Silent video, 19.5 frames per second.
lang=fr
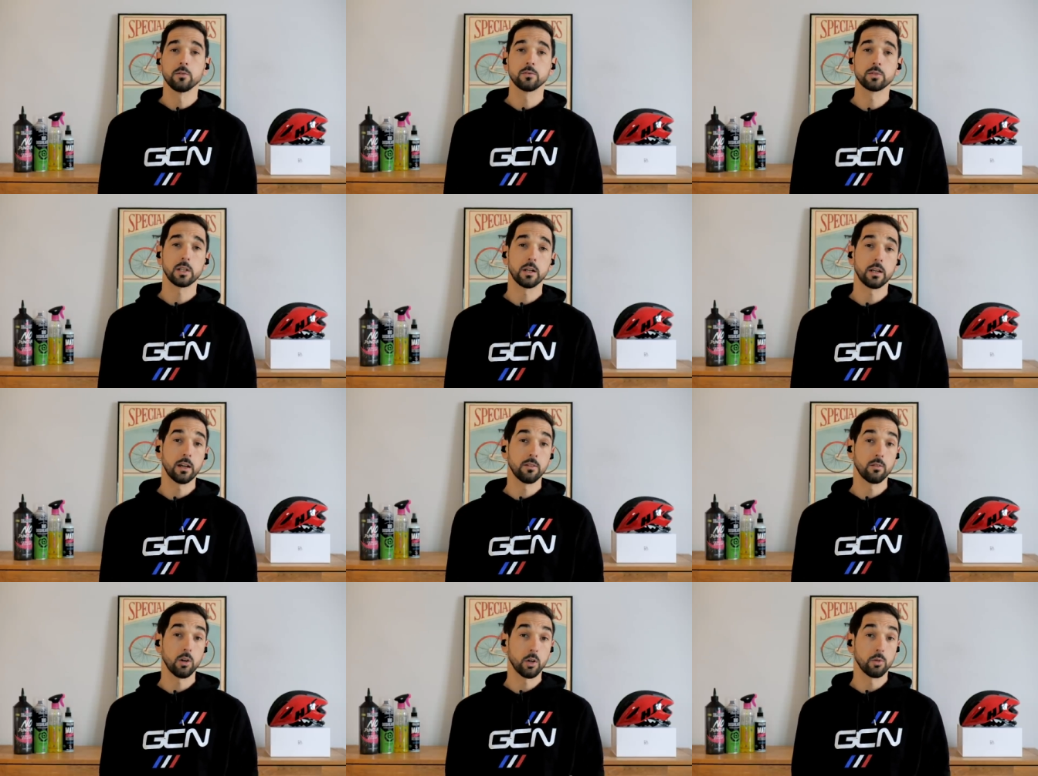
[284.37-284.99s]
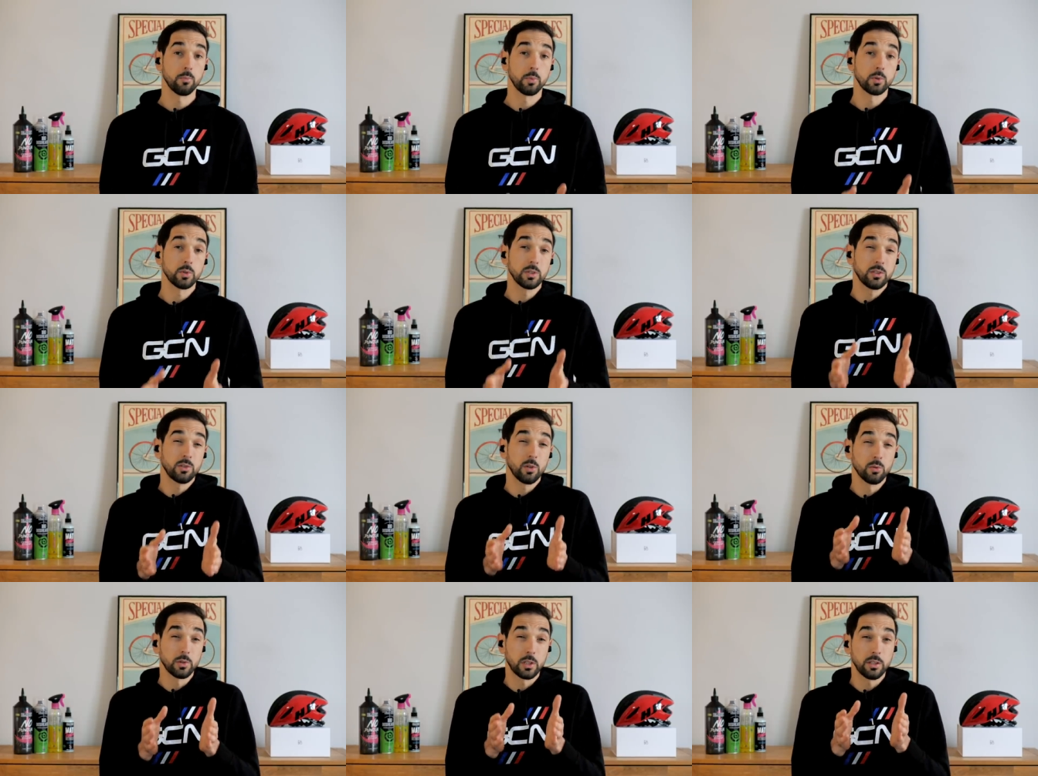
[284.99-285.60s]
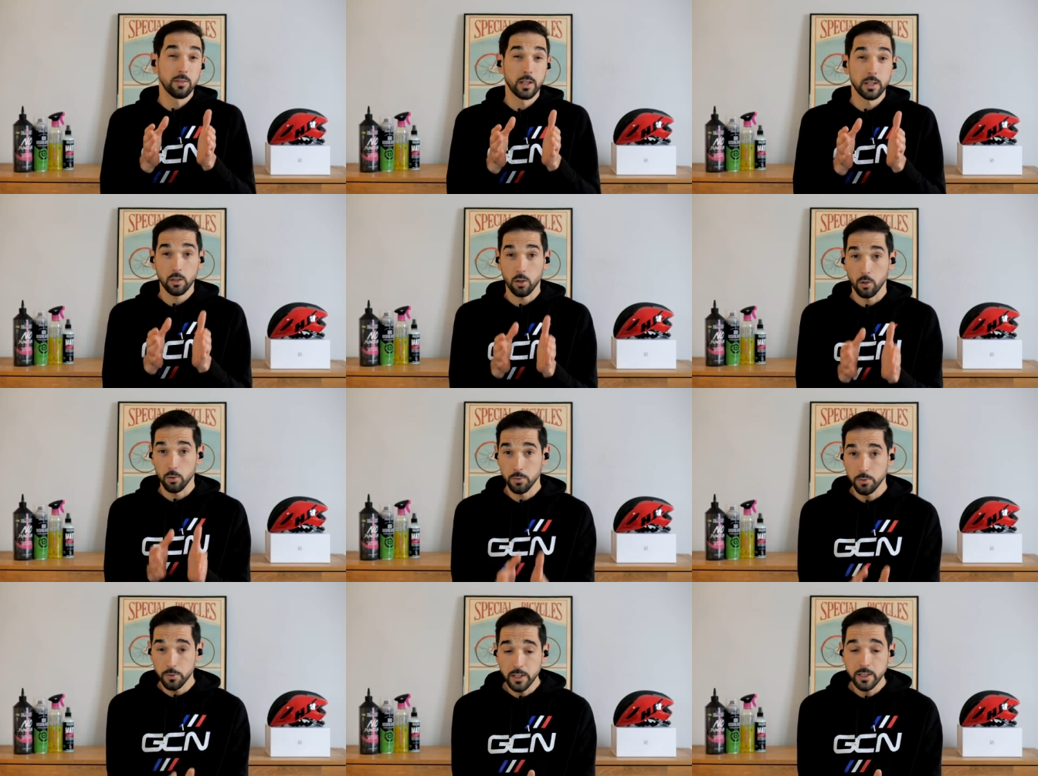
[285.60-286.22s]
Vous allez avoir une position qui va
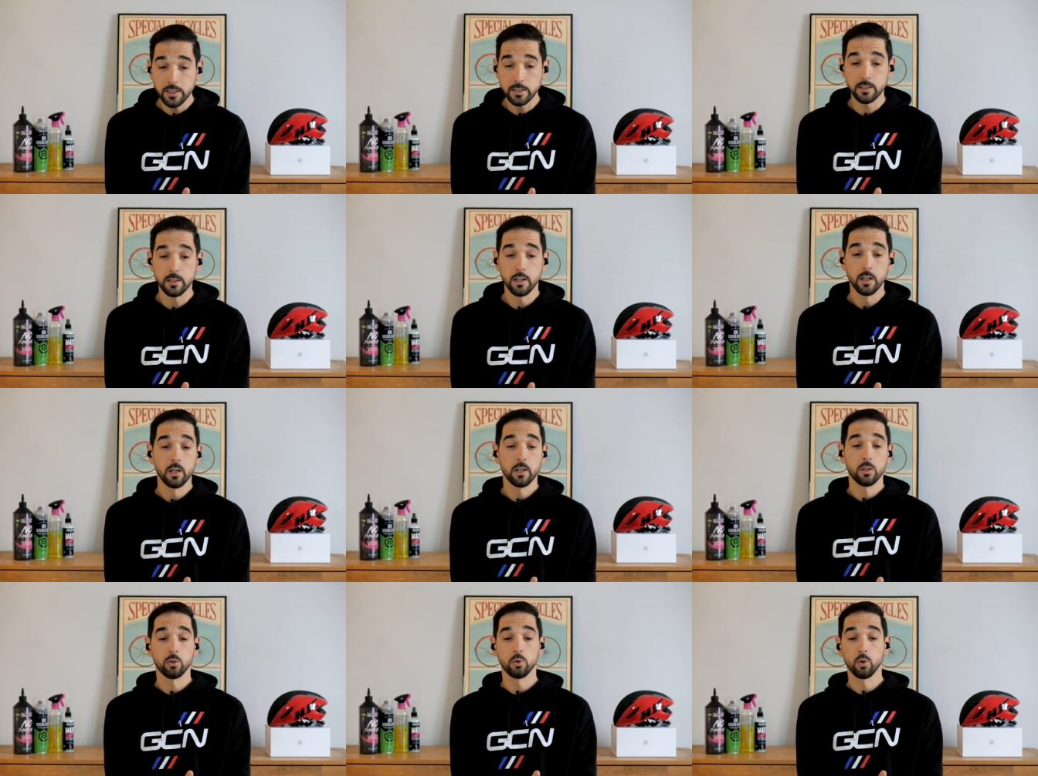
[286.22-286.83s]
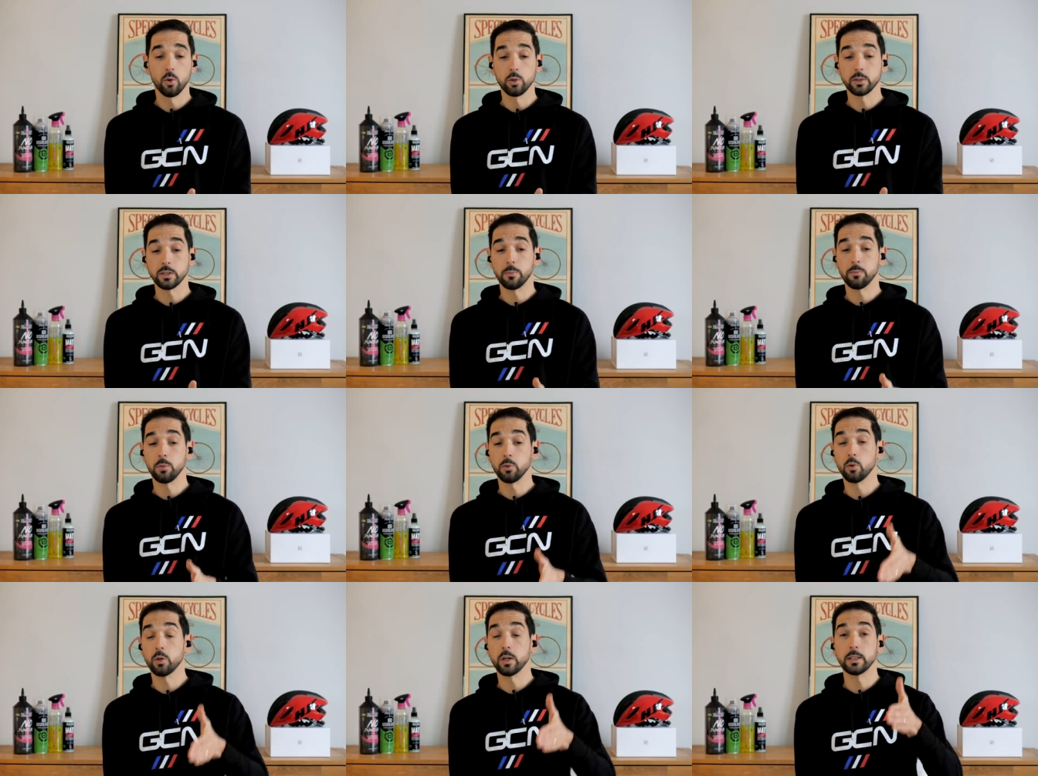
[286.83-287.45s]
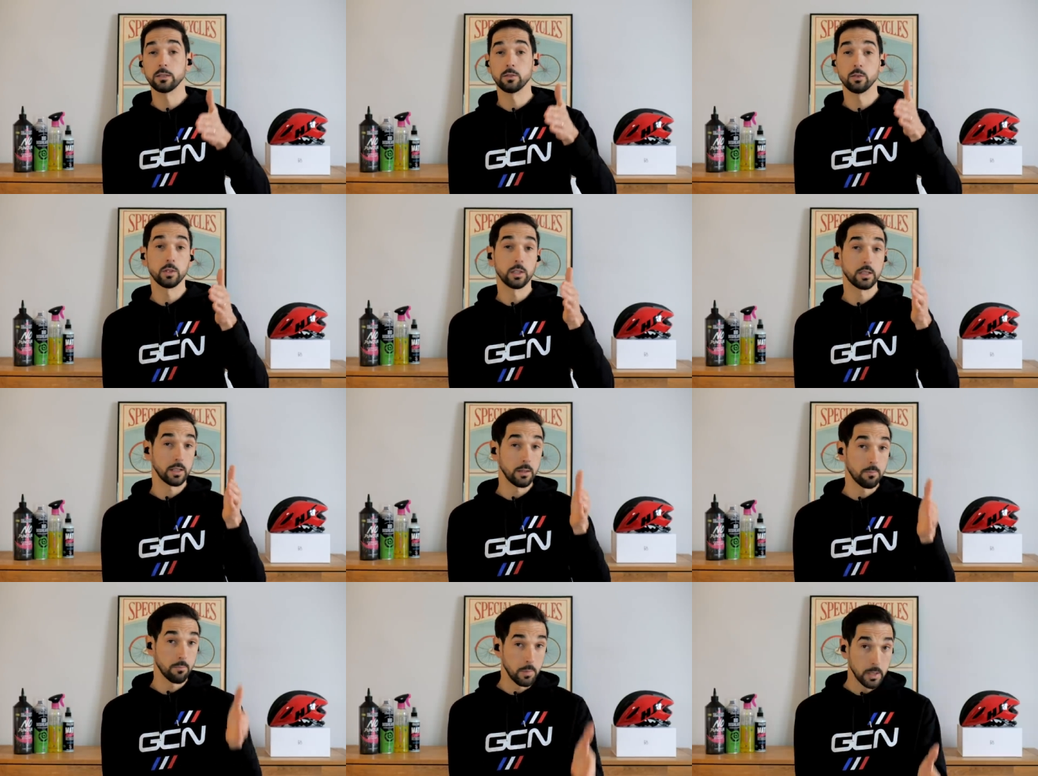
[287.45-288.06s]
être fixe, donc ça peut
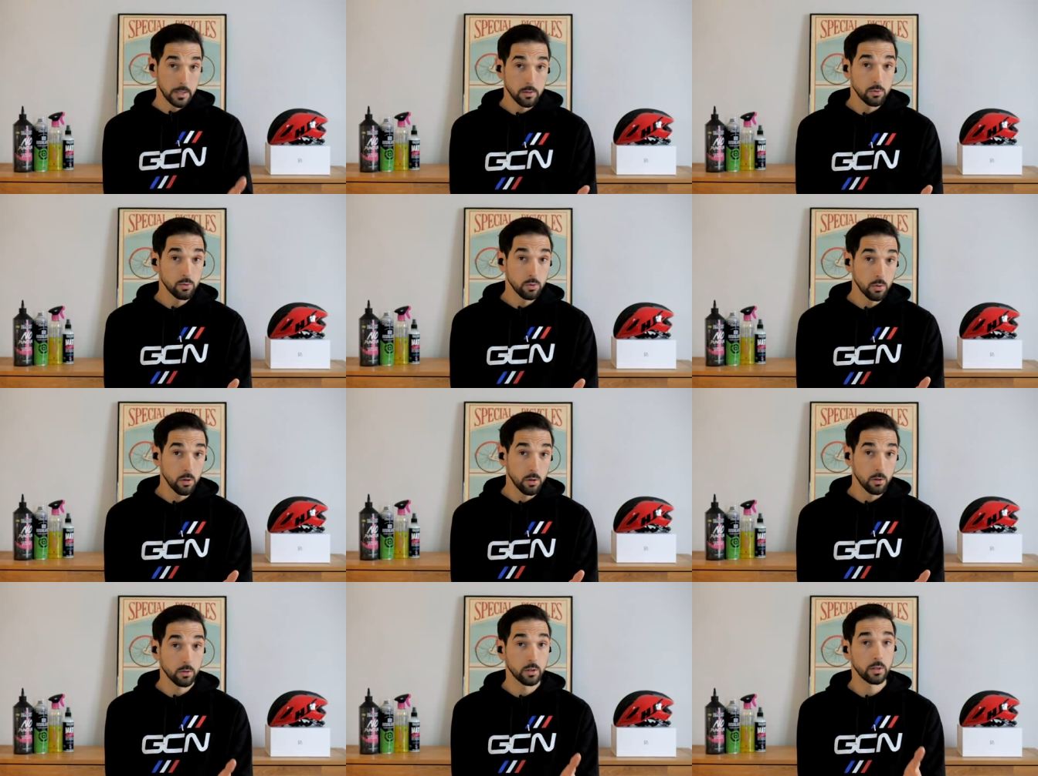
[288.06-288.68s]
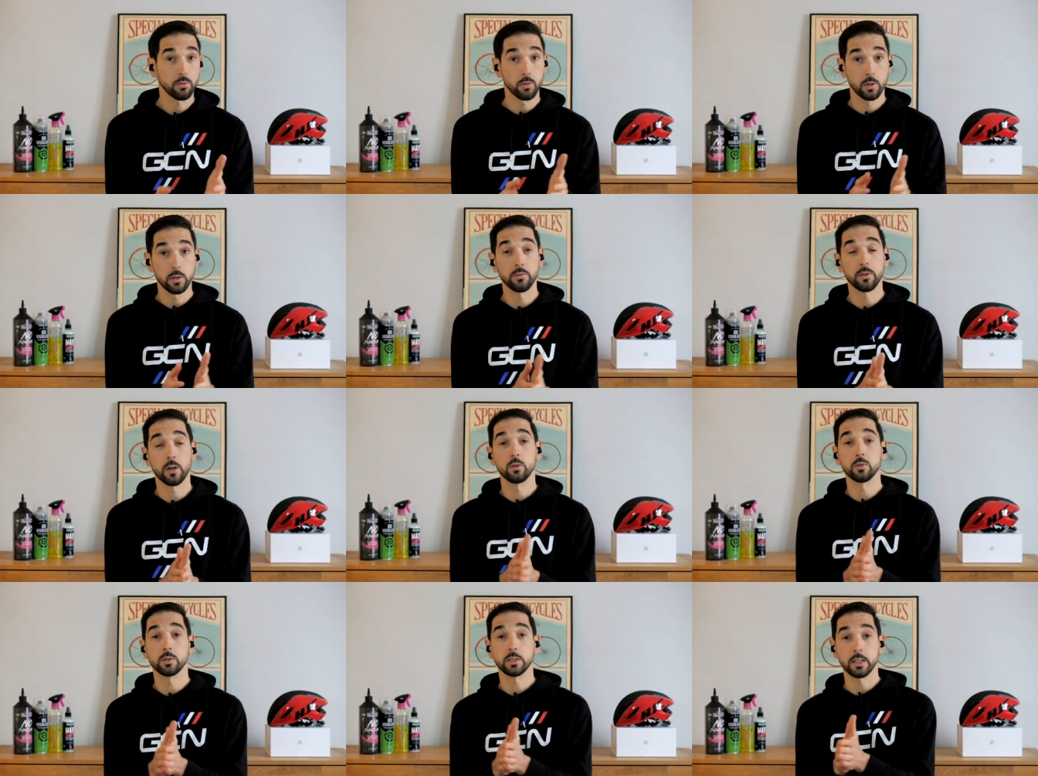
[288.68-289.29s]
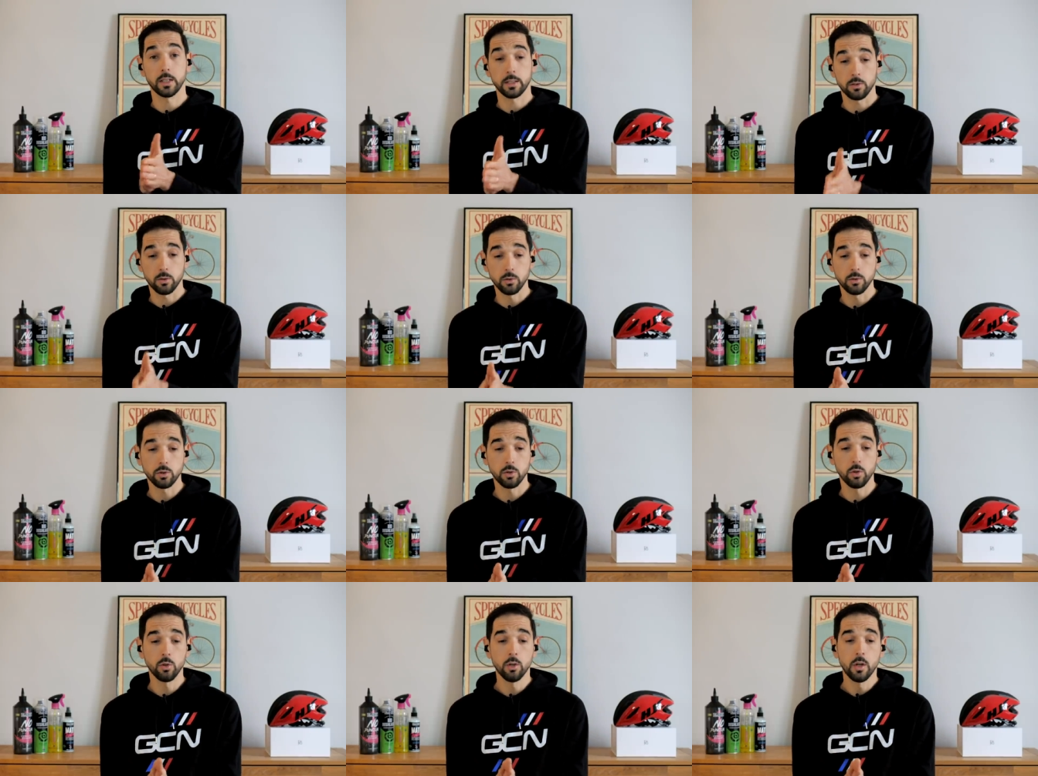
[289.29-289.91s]
occasionner des blessures, il faut y faire aussi
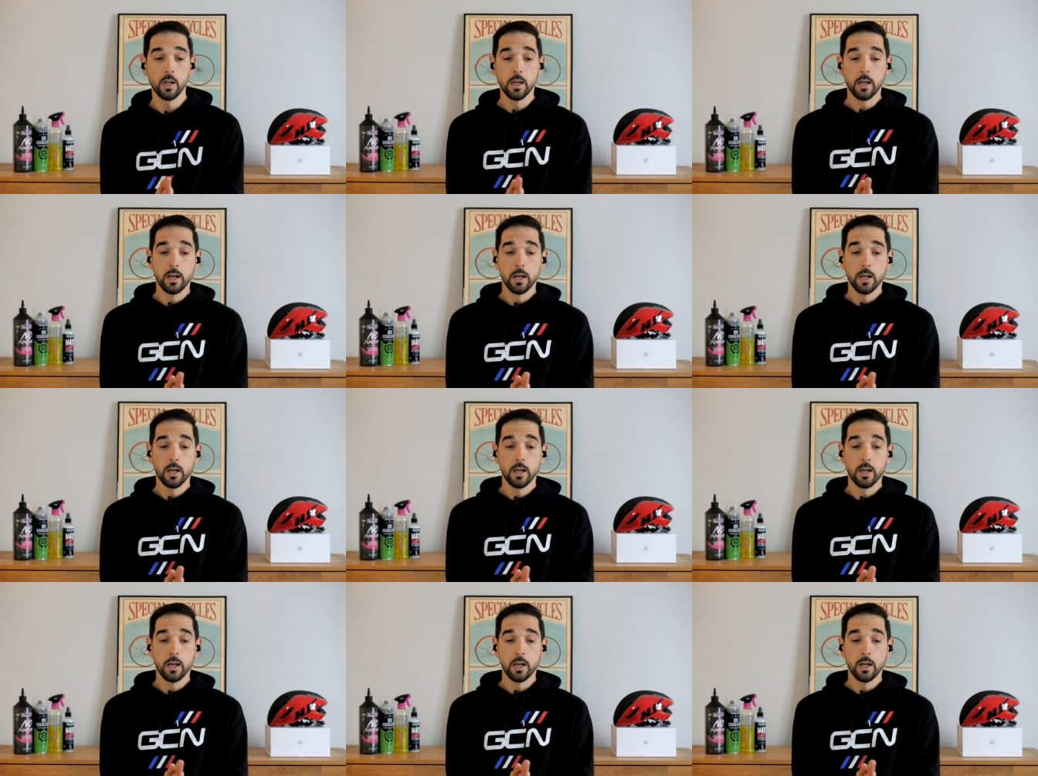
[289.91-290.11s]
attention.